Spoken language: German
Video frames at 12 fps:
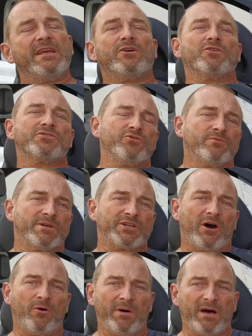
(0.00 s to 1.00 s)
die Kosten
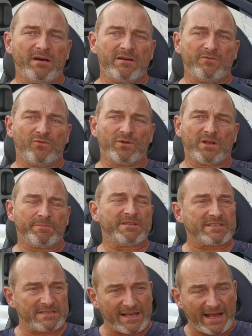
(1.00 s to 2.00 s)
überschaubar oder
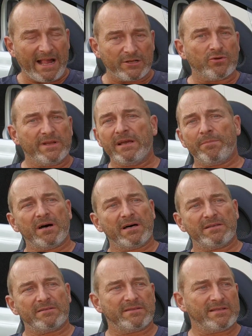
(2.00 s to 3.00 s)
besser gesagt
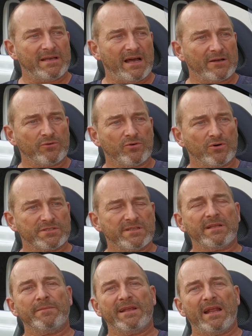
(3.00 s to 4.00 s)
kalkulierbar. Der Akku
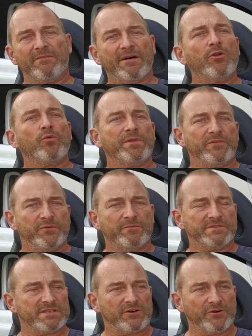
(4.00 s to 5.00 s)
kostet im Regelfall um die
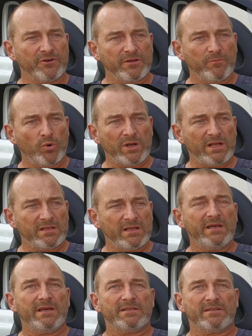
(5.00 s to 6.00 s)
50 Euro im Monat.
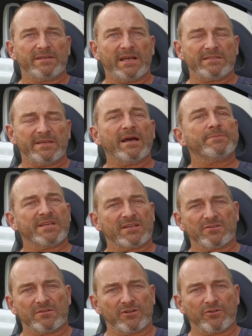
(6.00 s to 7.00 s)
Das heißt, ich habe
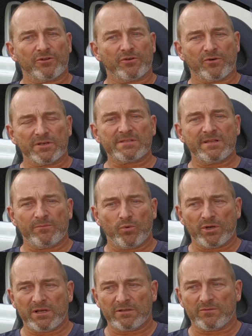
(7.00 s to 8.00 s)
600 Euro Kosten im
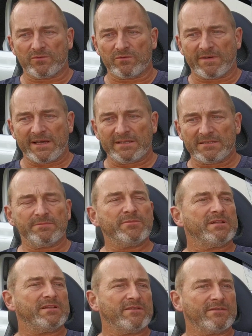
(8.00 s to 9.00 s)
Monat und weiß,
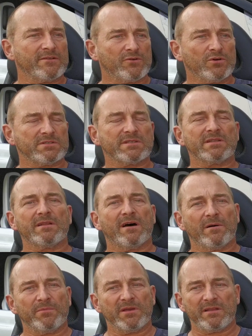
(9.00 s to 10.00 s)
mit diesen Kosten
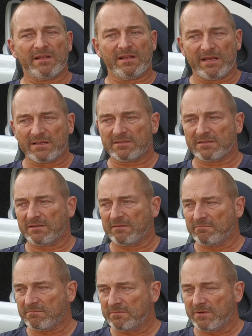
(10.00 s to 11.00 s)
habe ich die
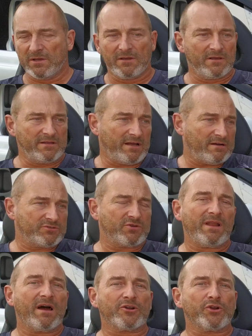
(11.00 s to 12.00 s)
nächsten, ja,
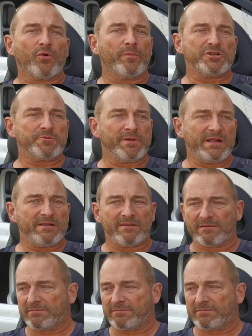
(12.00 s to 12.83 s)
solange Renault mitspielt,